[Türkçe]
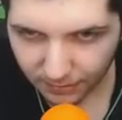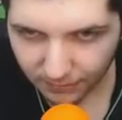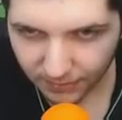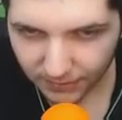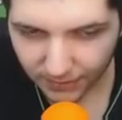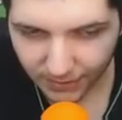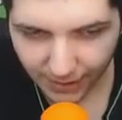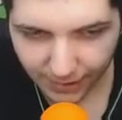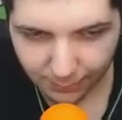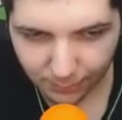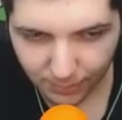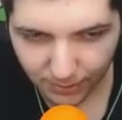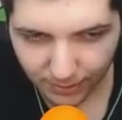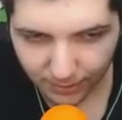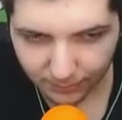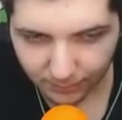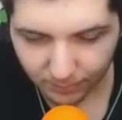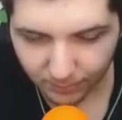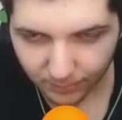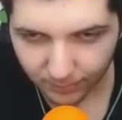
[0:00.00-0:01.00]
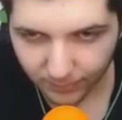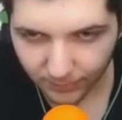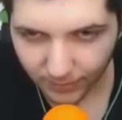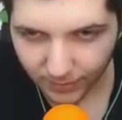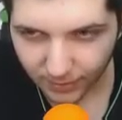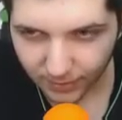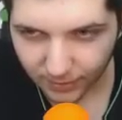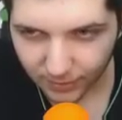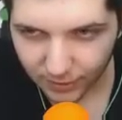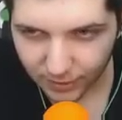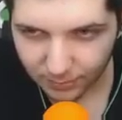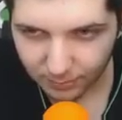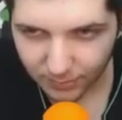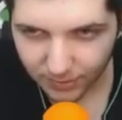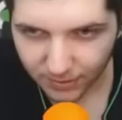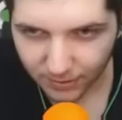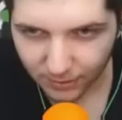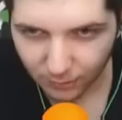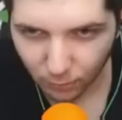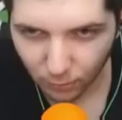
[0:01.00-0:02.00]
Mervan gel buraya.
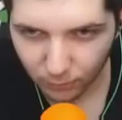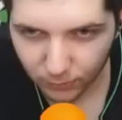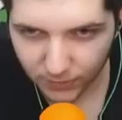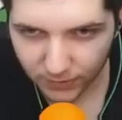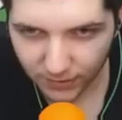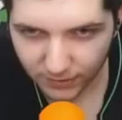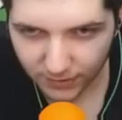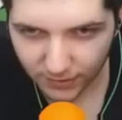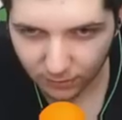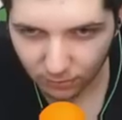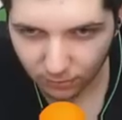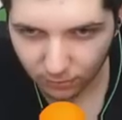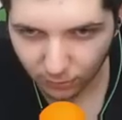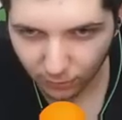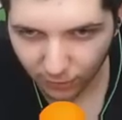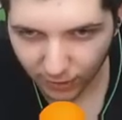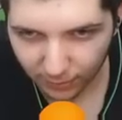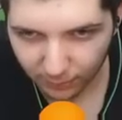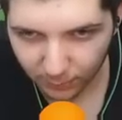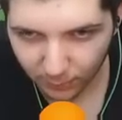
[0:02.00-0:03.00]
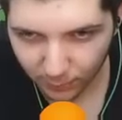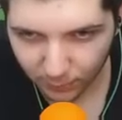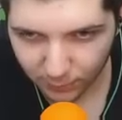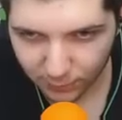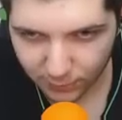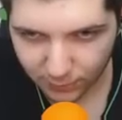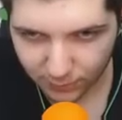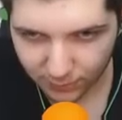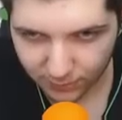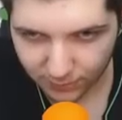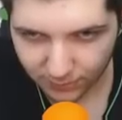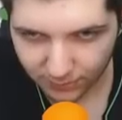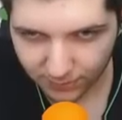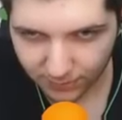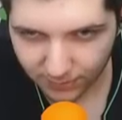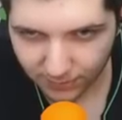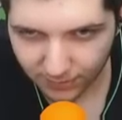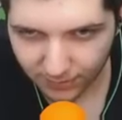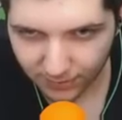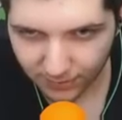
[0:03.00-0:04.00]
Şimdi off radar onu göremiyoruz.
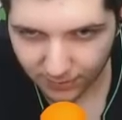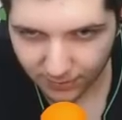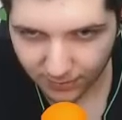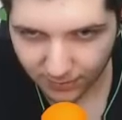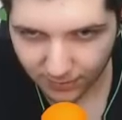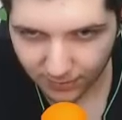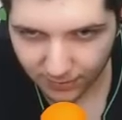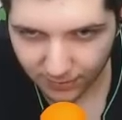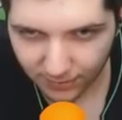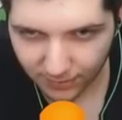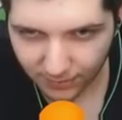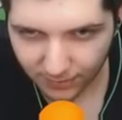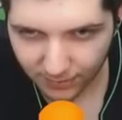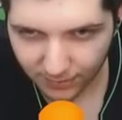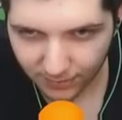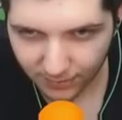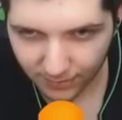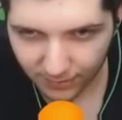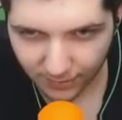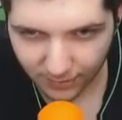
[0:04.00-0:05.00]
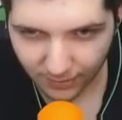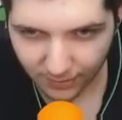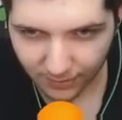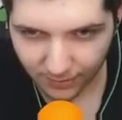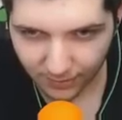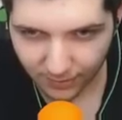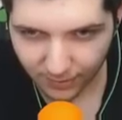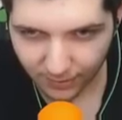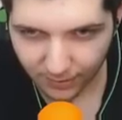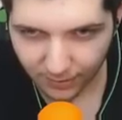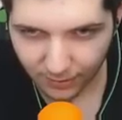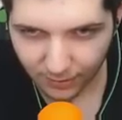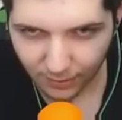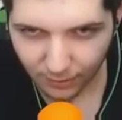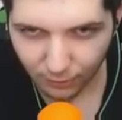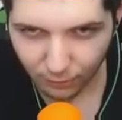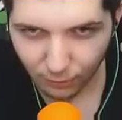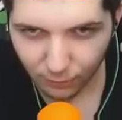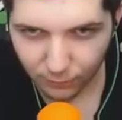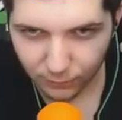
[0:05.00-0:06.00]
olabilir ama o kadar da kör değil.
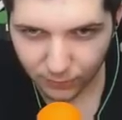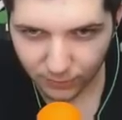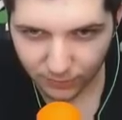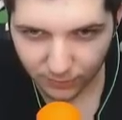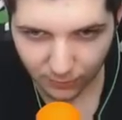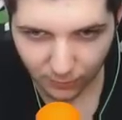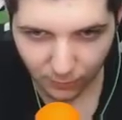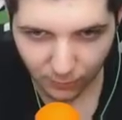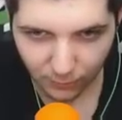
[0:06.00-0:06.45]
Off the,